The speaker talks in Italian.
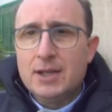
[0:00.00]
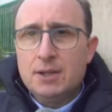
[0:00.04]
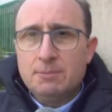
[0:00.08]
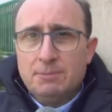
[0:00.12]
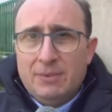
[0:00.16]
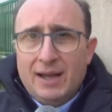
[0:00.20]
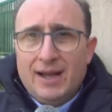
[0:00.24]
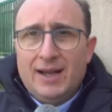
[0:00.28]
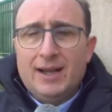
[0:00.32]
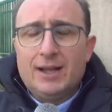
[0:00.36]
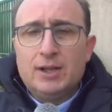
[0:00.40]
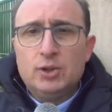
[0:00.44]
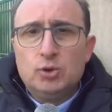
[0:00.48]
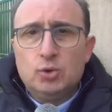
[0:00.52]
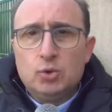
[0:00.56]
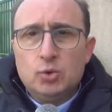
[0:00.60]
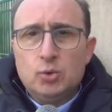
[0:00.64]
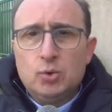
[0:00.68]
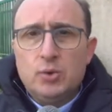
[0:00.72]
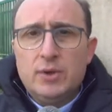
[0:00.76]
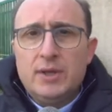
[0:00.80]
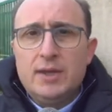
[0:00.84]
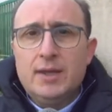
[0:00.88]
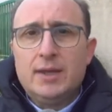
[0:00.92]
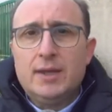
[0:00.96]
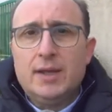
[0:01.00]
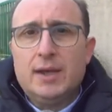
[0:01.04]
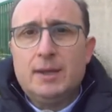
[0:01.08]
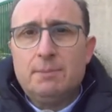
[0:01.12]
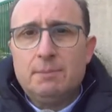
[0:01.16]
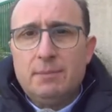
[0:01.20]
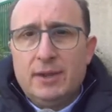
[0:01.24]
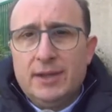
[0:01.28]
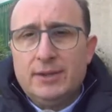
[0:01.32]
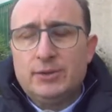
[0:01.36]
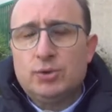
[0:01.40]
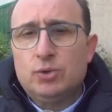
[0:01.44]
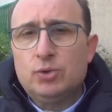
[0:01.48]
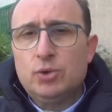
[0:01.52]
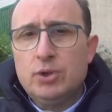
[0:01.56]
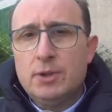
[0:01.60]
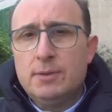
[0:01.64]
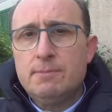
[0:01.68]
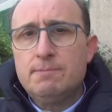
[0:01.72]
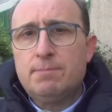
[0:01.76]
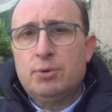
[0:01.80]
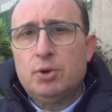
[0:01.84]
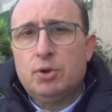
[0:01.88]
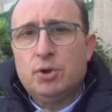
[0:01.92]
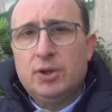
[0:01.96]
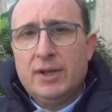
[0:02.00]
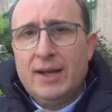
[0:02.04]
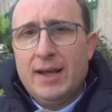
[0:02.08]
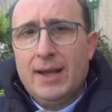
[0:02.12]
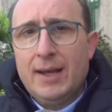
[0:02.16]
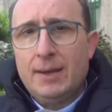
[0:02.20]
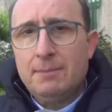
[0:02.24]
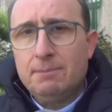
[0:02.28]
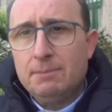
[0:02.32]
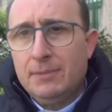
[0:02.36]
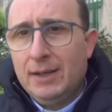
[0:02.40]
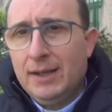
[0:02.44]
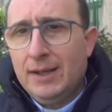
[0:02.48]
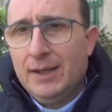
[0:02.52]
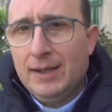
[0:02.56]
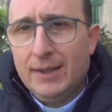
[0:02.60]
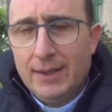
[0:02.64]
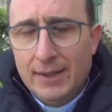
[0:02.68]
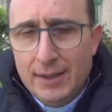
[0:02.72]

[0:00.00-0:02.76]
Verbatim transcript: ma lui ha messo in programma,